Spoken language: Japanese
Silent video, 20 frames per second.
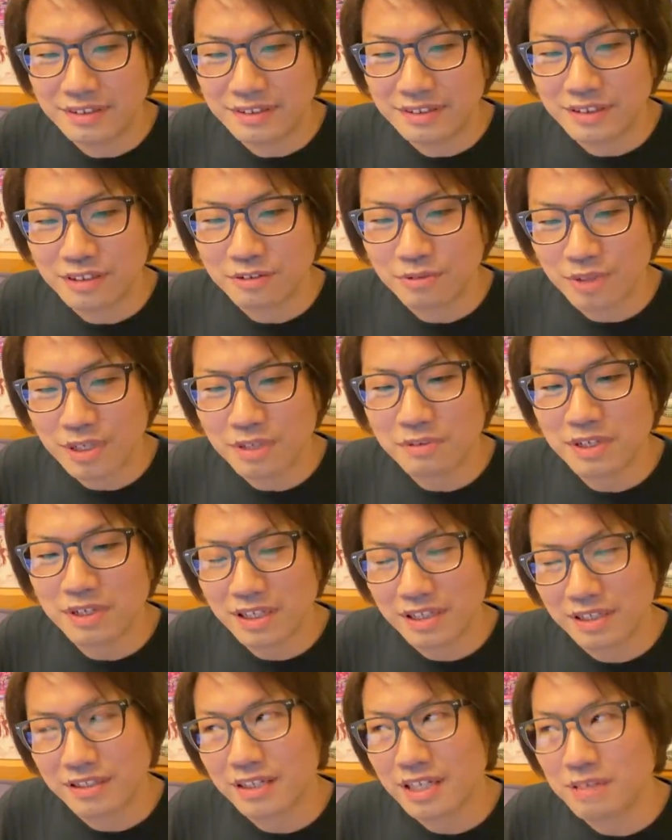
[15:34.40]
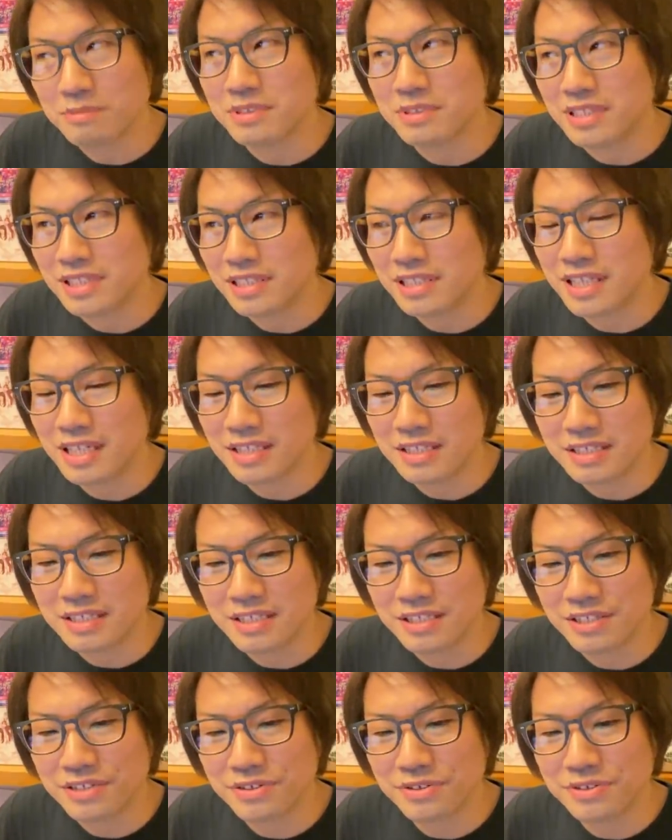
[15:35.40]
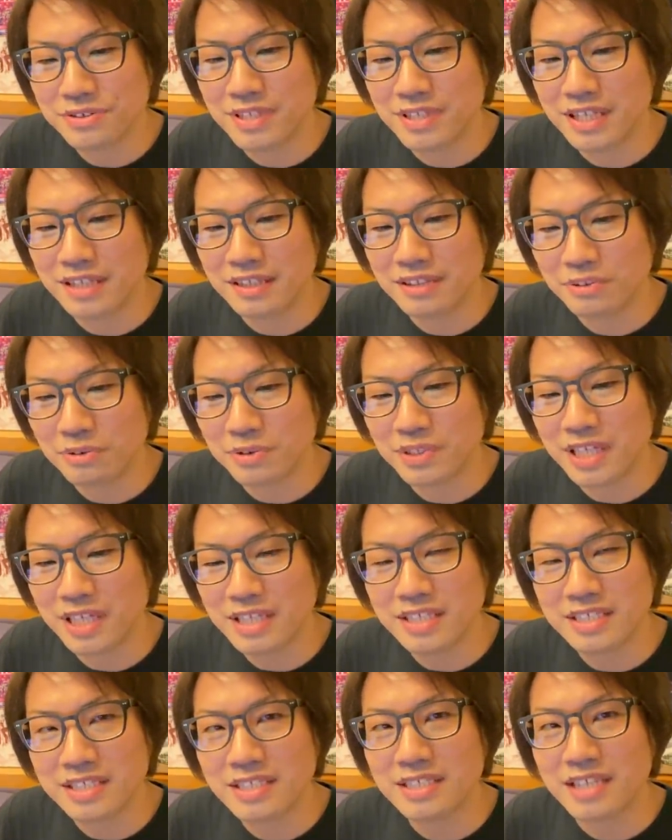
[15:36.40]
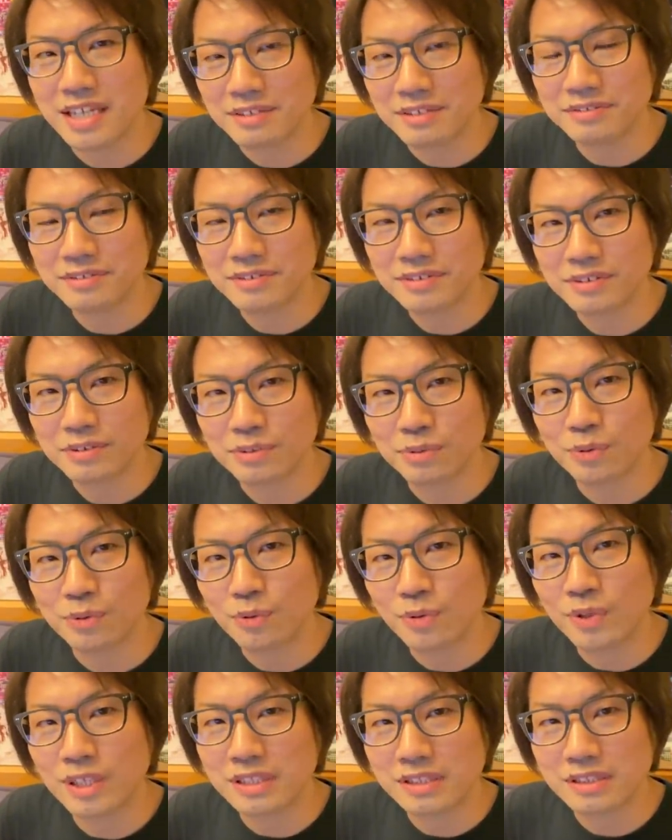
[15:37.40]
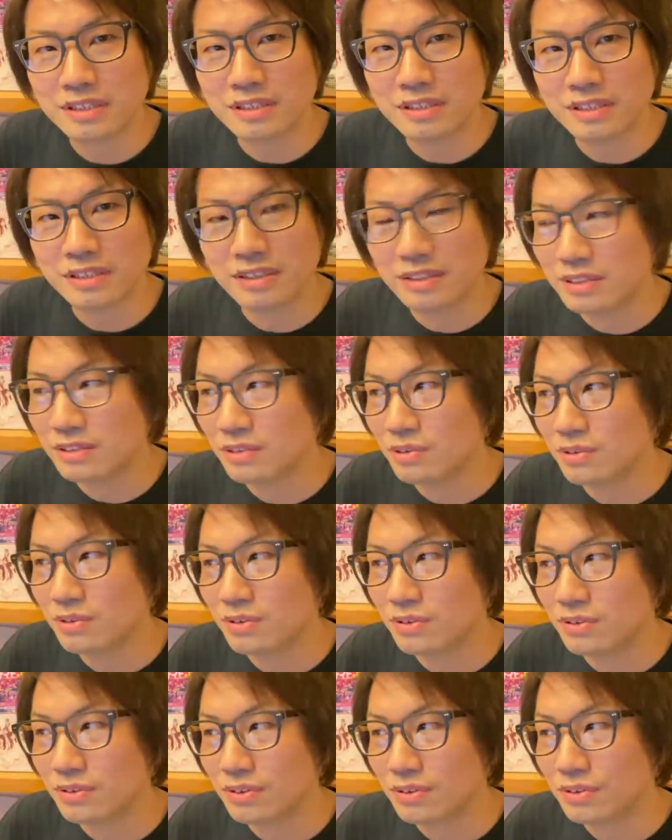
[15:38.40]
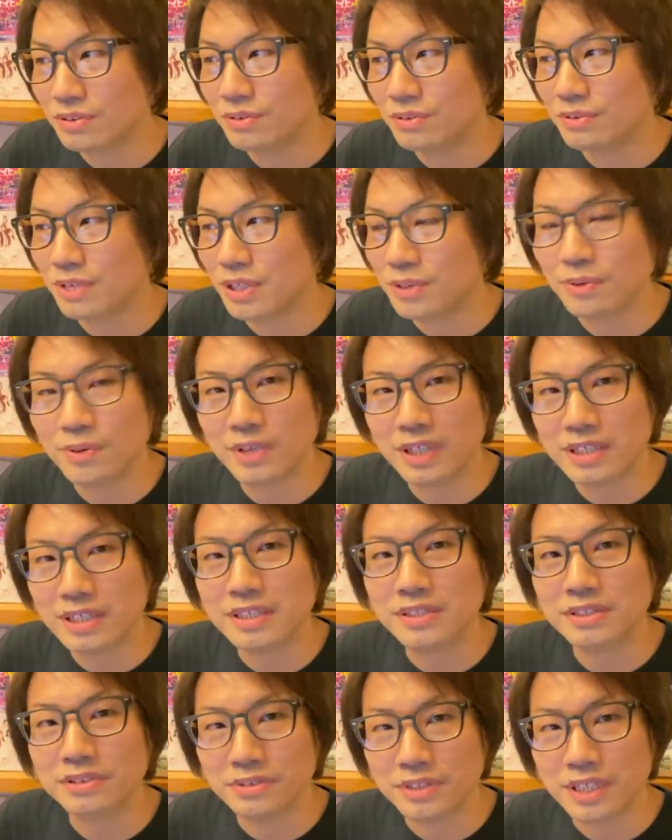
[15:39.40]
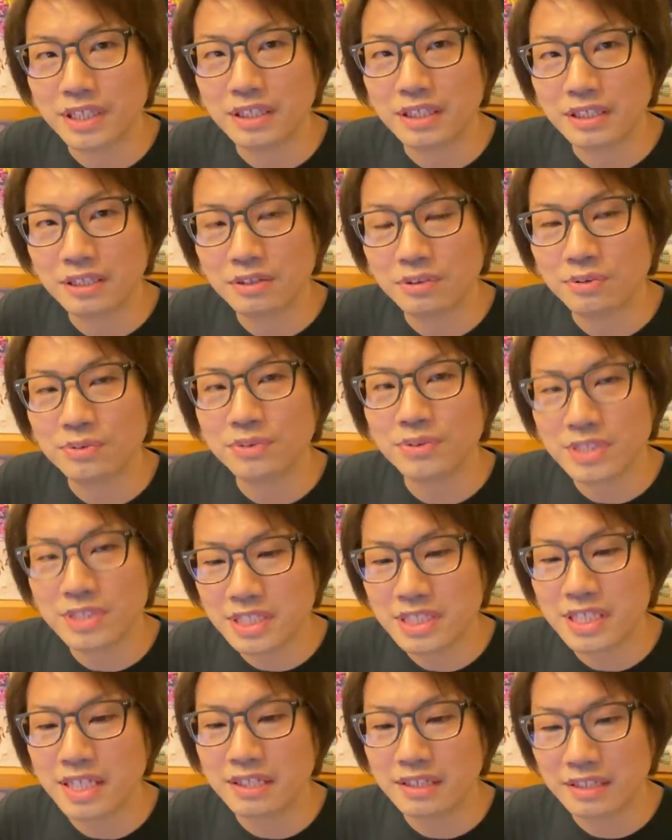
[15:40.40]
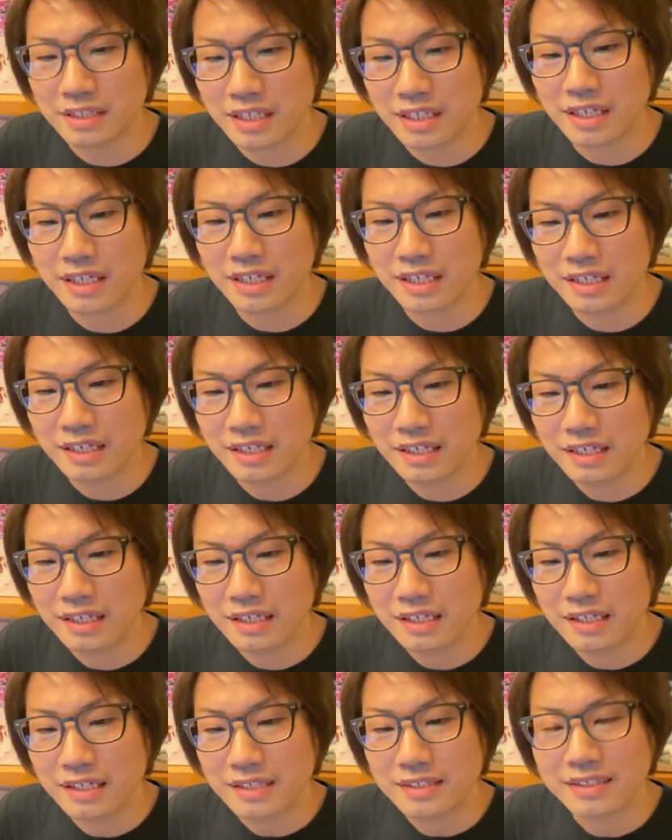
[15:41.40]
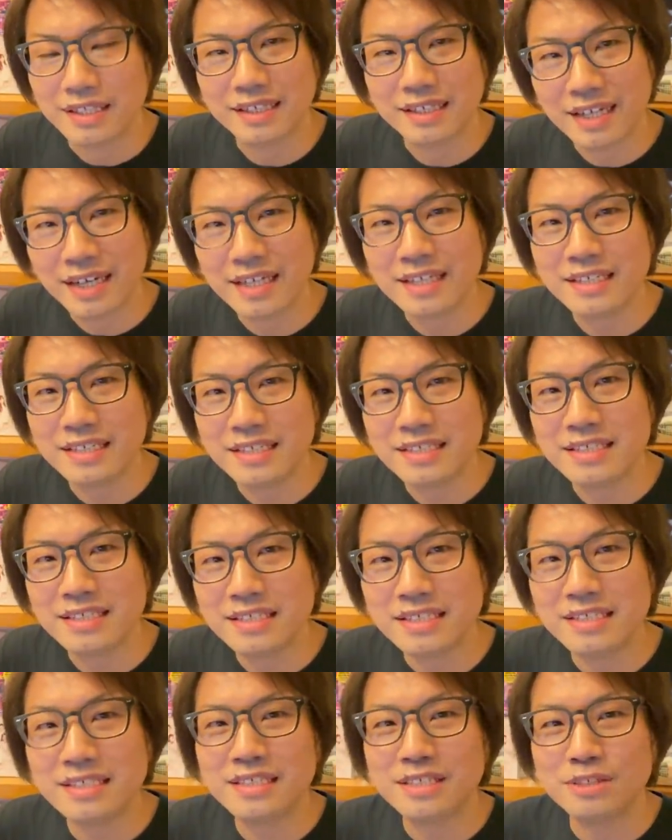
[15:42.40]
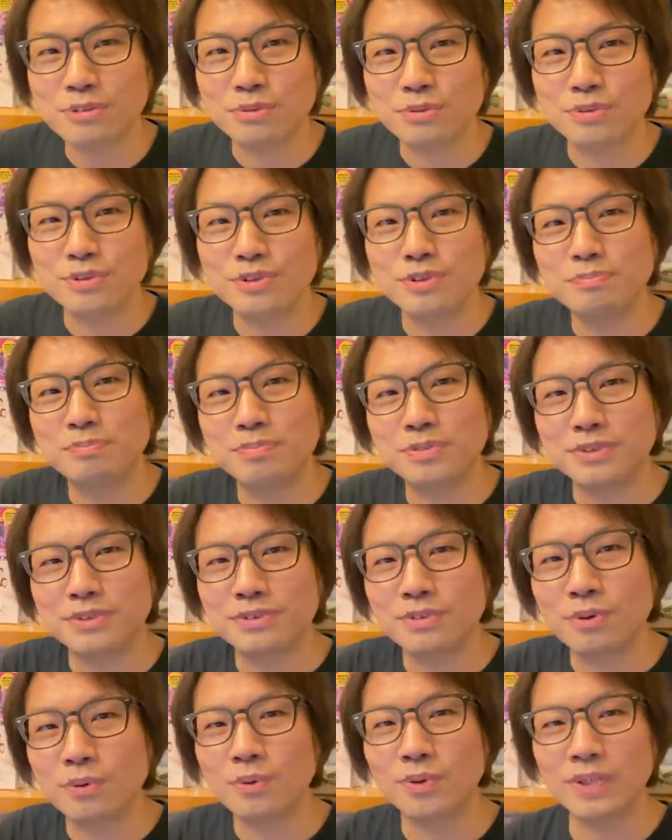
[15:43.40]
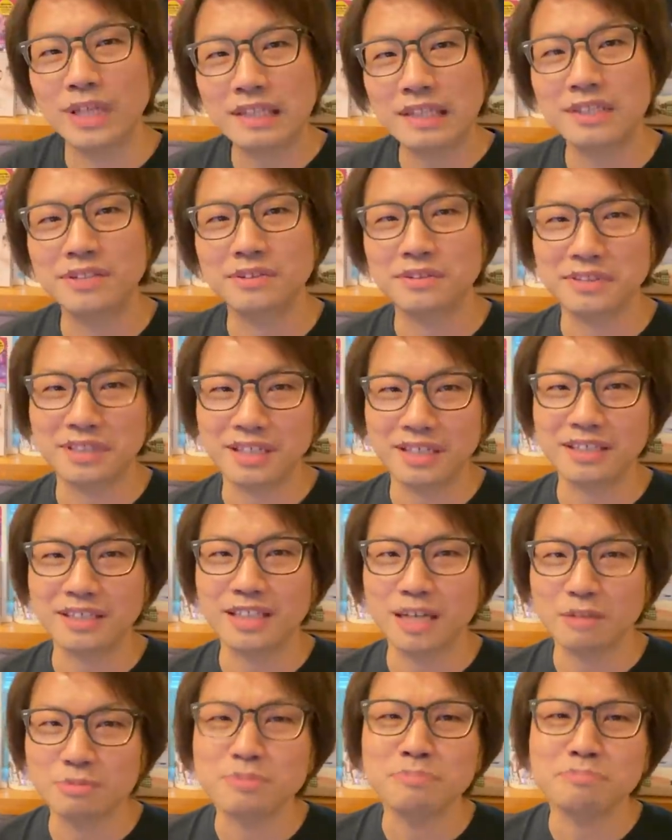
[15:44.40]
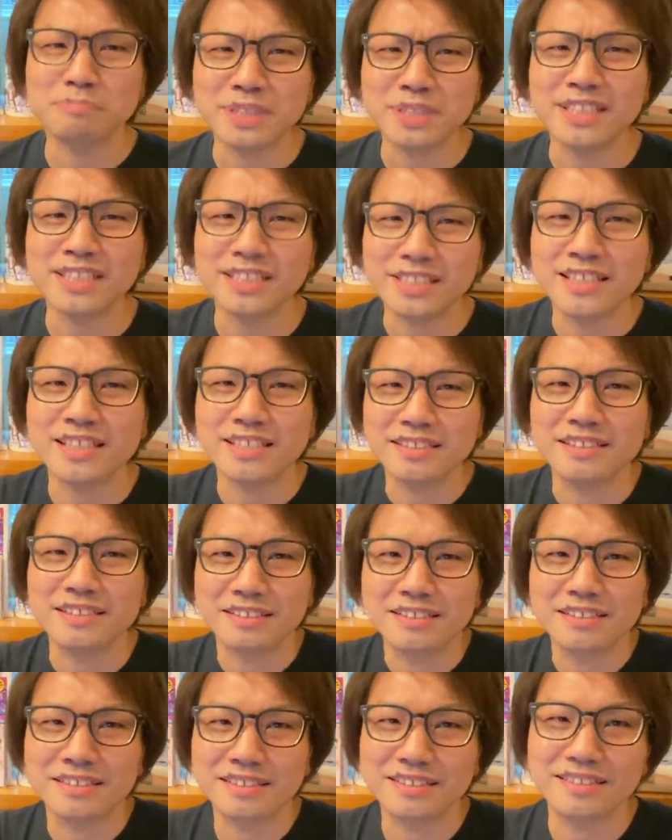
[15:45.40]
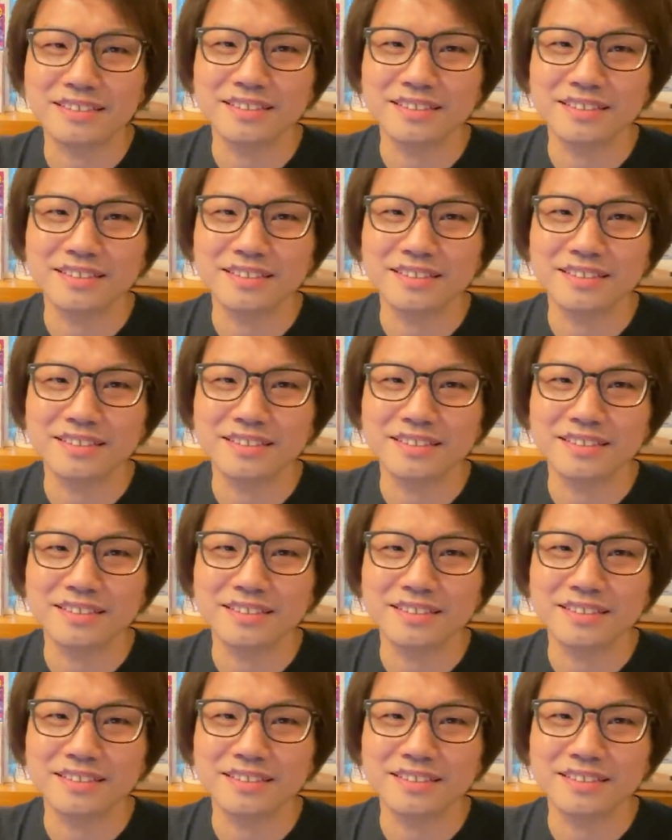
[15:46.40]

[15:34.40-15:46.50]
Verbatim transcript: で、これは多分にせんにじゅうねんの現時点、このごがつの今日はよっかですよね。この時点で世界一人気のグループどこだって言ったら多分 ビーティーエス です。